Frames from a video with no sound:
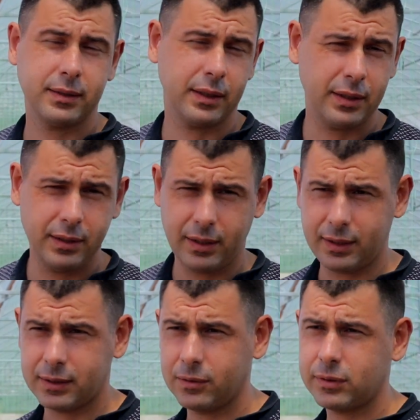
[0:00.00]
кстати,
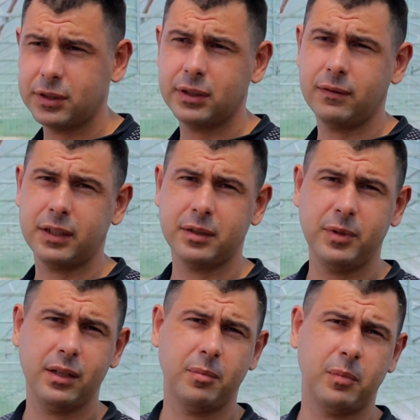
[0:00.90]
интересно услышать ваше
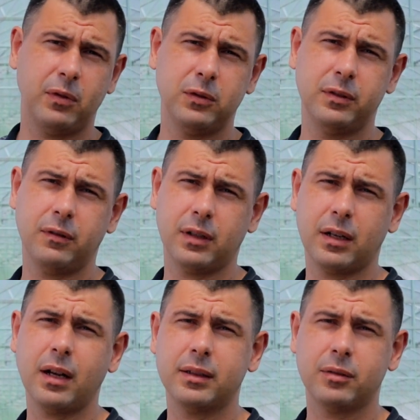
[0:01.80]
мнение по поводу того,
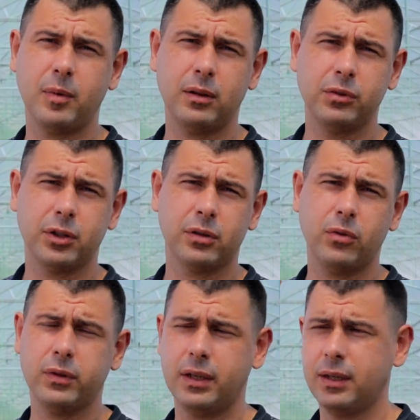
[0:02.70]
какая труба лучше,
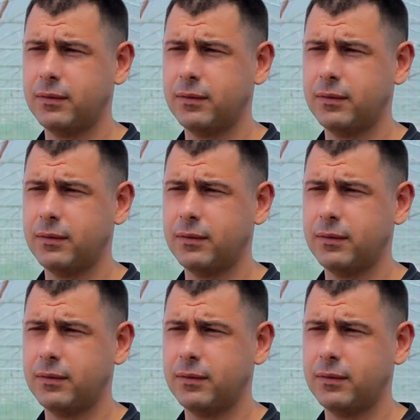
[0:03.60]
круглая или